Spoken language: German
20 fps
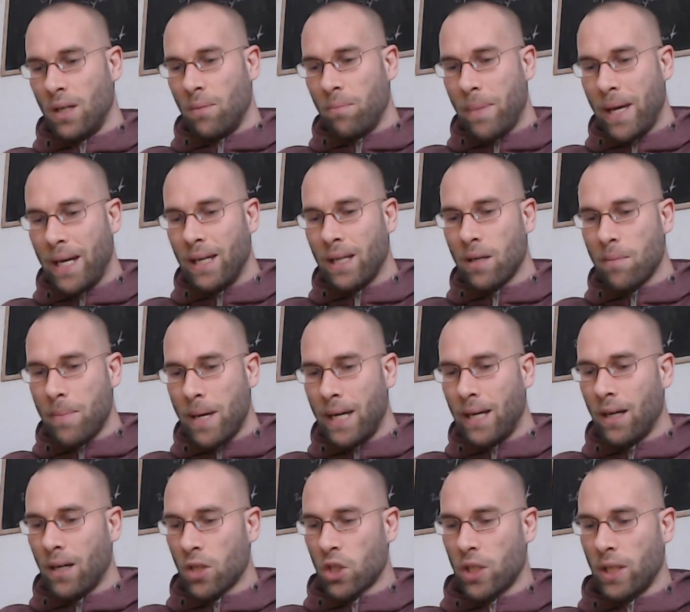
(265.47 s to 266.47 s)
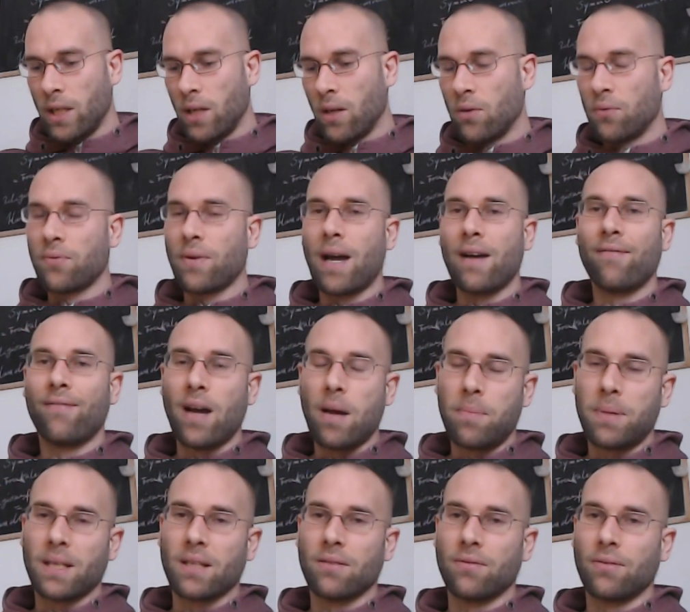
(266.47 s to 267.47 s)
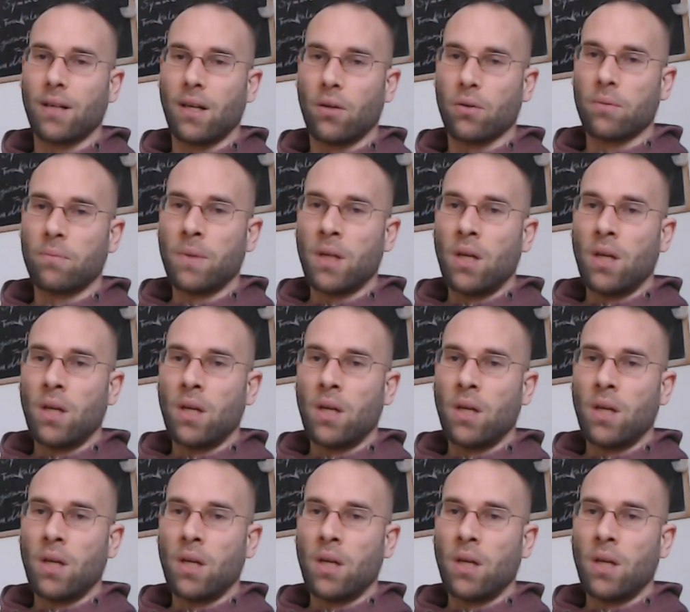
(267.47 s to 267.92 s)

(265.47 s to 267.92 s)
männliche Männer stehen auf weibliche Frauen.